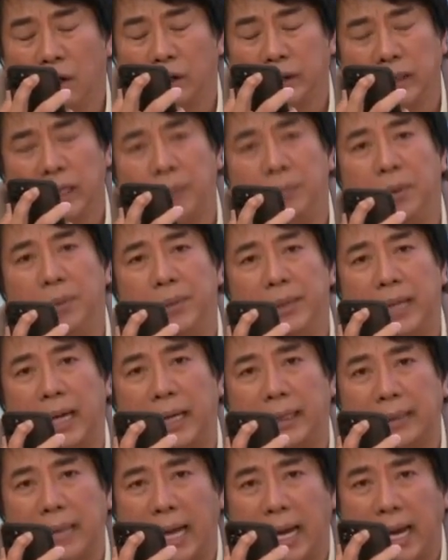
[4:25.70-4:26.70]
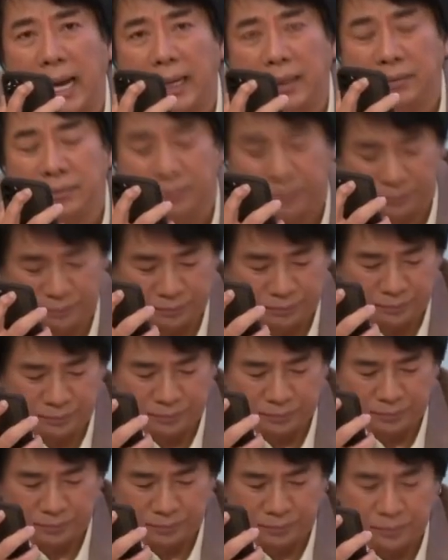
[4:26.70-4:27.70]
O, sige, bibigyan kita, ha?
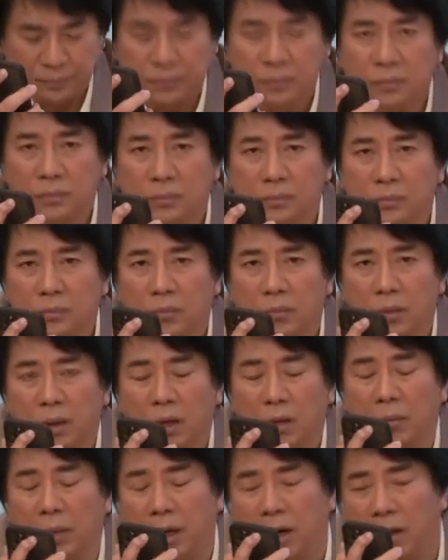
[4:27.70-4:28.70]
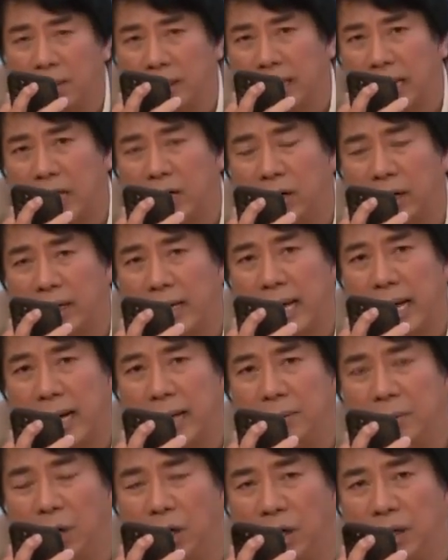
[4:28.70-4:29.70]
Oo. o, magkano
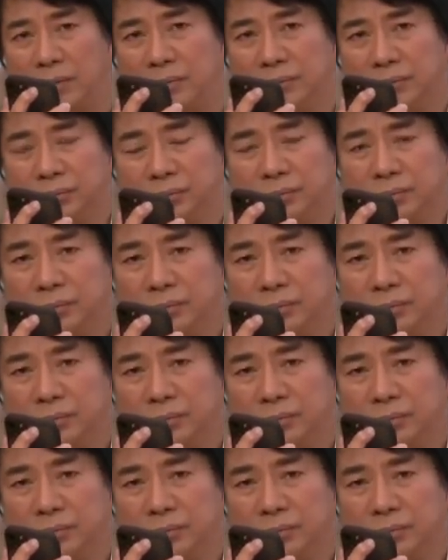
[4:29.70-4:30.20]
kailangan mo?